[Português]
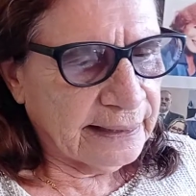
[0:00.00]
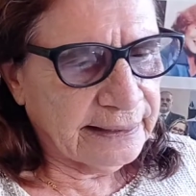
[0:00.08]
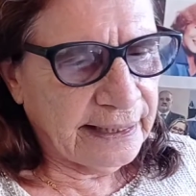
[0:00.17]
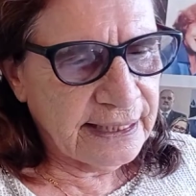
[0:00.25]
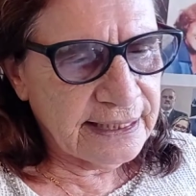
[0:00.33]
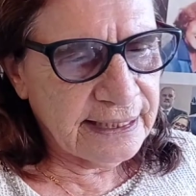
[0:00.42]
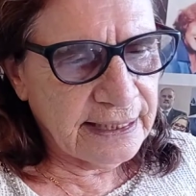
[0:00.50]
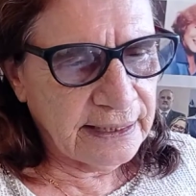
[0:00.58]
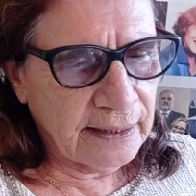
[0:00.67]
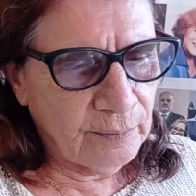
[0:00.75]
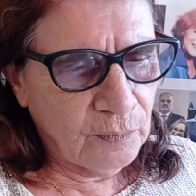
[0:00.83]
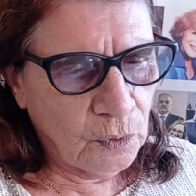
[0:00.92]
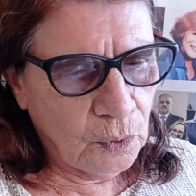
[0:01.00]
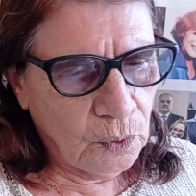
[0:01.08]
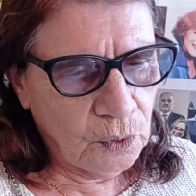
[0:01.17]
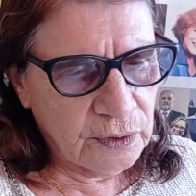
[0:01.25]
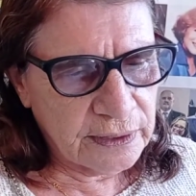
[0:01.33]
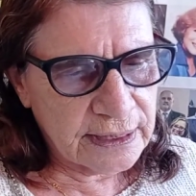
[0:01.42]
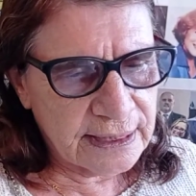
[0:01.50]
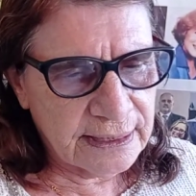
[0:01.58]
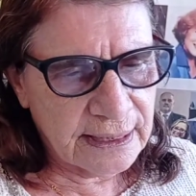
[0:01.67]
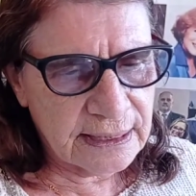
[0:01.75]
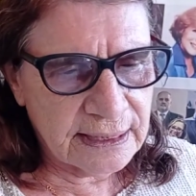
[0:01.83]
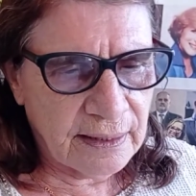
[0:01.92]
Tecem
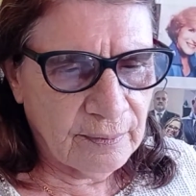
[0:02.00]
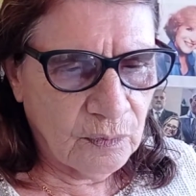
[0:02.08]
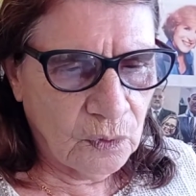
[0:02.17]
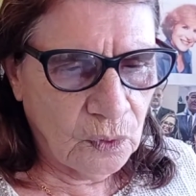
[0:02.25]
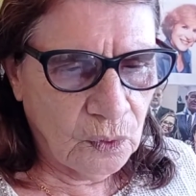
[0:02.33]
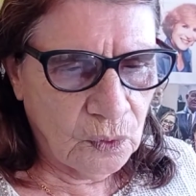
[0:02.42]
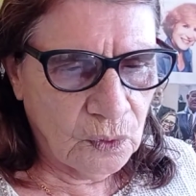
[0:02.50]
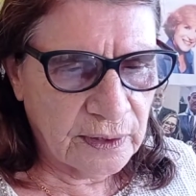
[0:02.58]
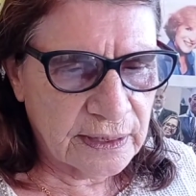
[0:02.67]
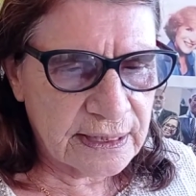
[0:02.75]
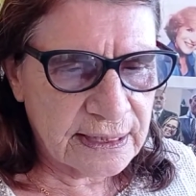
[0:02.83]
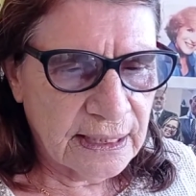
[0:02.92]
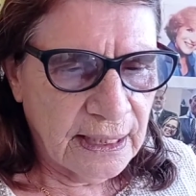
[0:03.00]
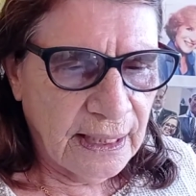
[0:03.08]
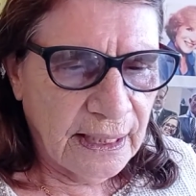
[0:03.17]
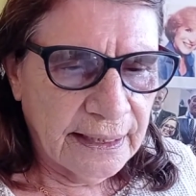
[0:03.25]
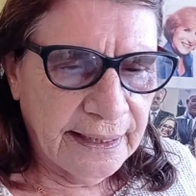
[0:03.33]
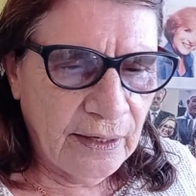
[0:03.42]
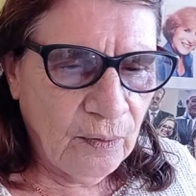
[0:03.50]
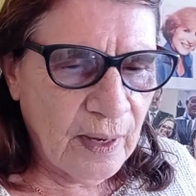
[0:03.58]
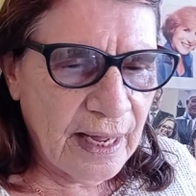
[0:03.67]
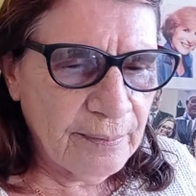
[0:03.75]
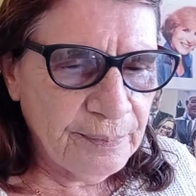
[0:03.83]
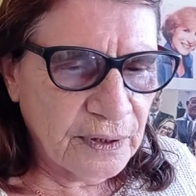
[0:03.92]
amores, desamores,
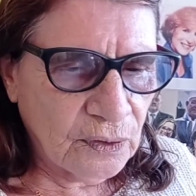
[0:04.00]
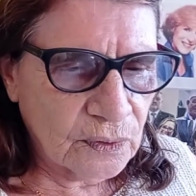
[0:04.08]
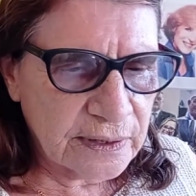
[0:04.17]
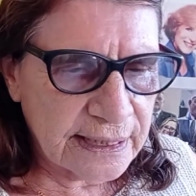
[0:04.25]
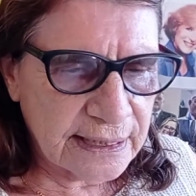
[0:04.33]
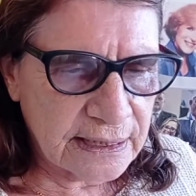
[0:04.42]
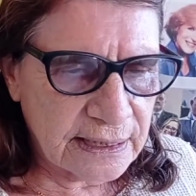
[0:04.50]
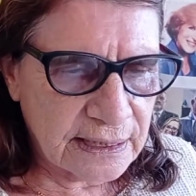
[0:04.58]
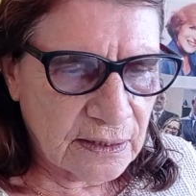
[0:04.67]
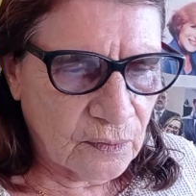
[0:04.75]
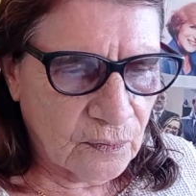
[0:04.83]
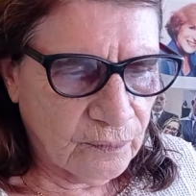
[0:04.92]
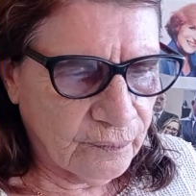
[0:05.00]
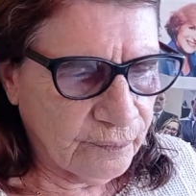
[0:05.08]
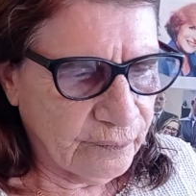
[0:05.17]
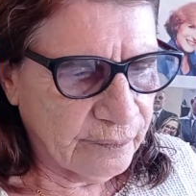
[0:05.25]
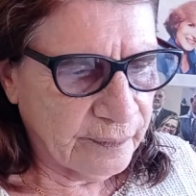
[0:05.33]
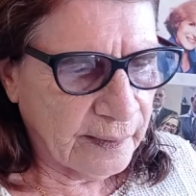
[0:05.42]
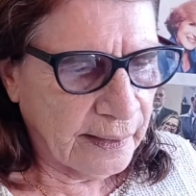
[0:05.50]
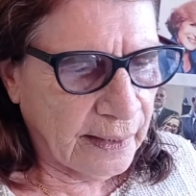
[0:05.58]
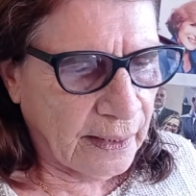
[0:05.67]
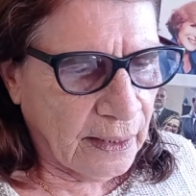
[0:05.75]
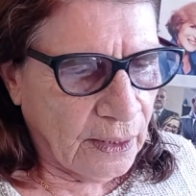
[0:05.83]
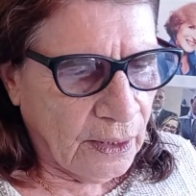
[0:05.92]
não abre concessão.
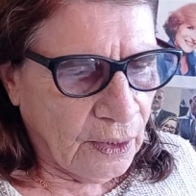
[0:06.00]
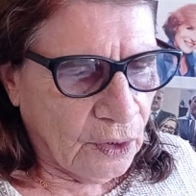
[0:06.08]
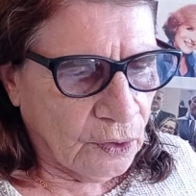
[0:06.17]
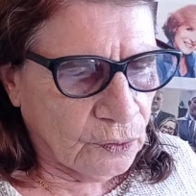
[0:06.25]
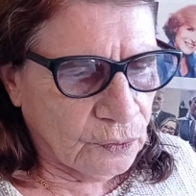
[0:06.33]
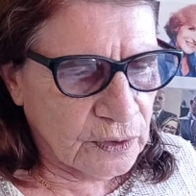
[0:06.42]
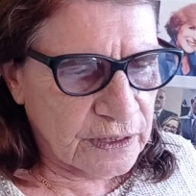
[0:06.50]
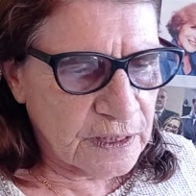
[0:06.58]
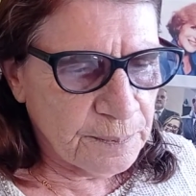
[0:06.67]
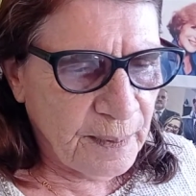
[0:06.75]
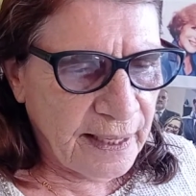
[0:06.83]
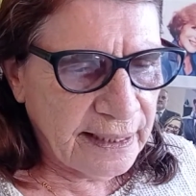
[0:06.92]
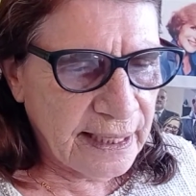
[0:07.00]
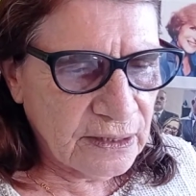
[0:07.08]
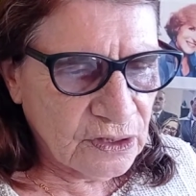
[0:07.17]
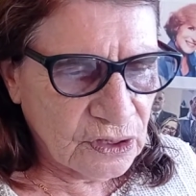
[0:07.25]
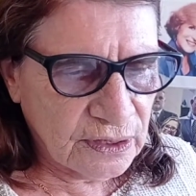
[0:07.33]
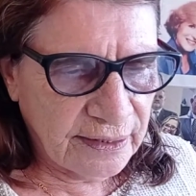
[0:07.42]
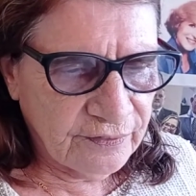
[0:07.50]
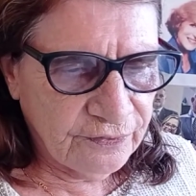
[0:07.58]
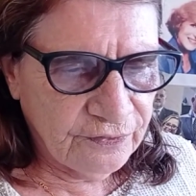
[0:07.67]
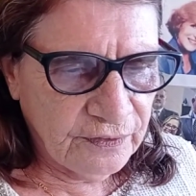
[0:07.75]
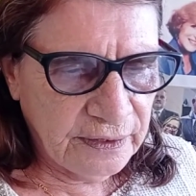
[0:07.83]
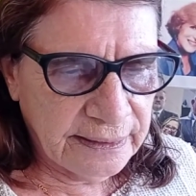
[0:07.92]
No disparate da
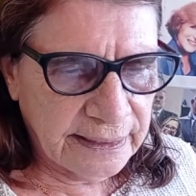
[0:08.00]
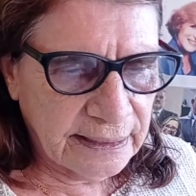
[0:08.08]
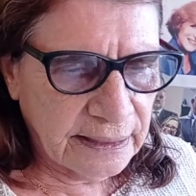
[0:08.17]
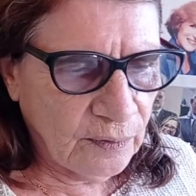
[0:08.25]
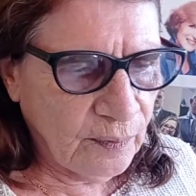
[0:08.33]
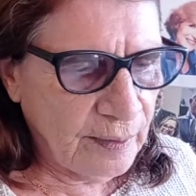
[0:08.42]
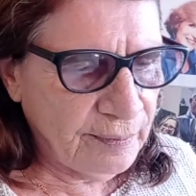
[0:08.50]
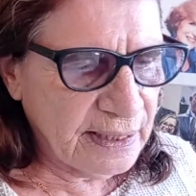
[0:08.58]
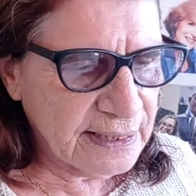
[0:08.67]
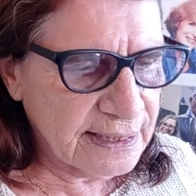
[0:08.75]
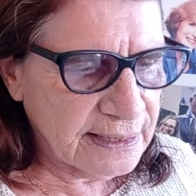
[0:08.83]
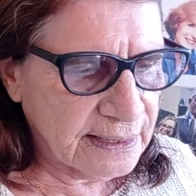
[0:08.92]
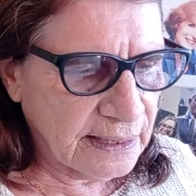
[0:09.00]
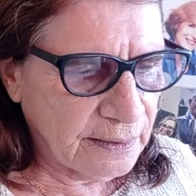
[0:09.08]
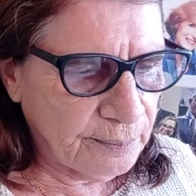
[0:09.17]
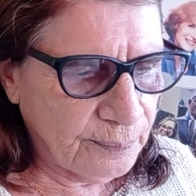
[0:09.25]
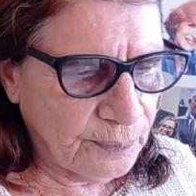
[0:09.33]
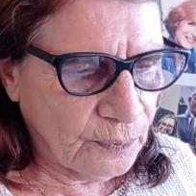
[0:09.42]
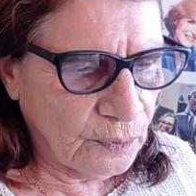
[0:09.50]
vida não há mais tempo.